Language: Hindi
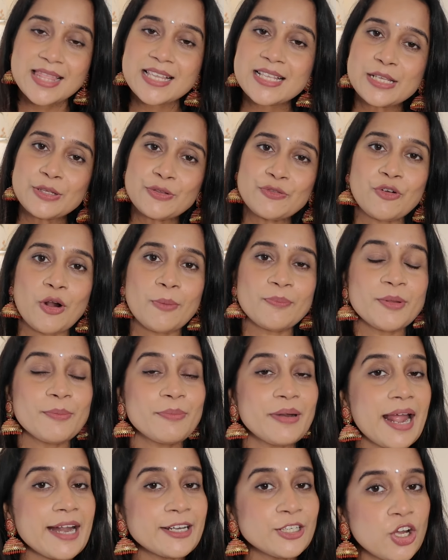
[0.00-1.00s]
This is from the
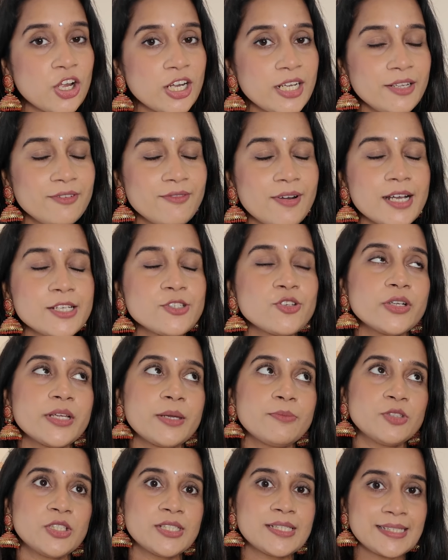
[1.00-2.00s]
brand called Livas और
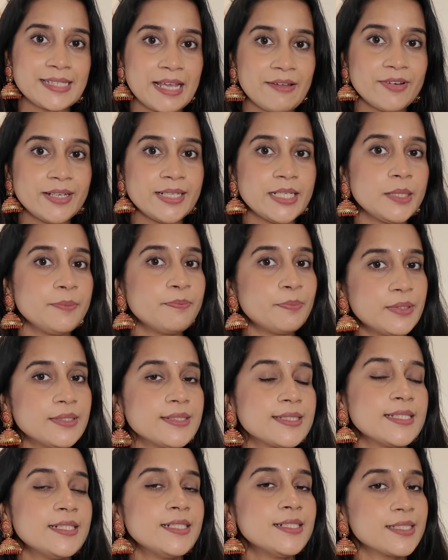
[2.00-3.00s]
ये मुझे
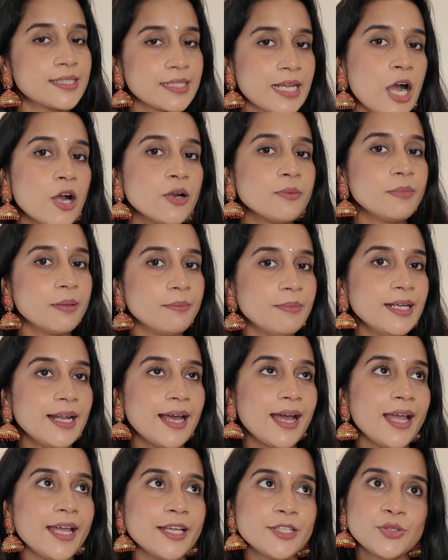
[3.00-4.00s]
70% discount में
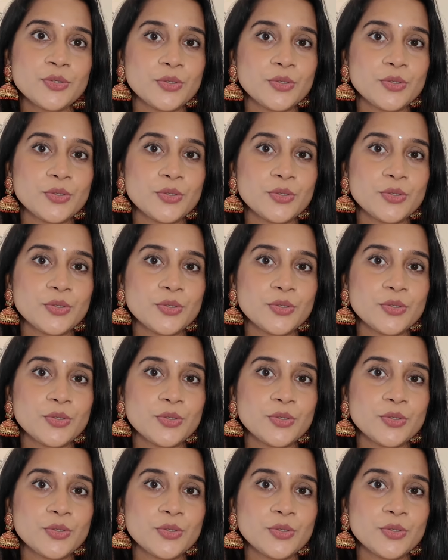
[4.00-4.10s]
मिला है.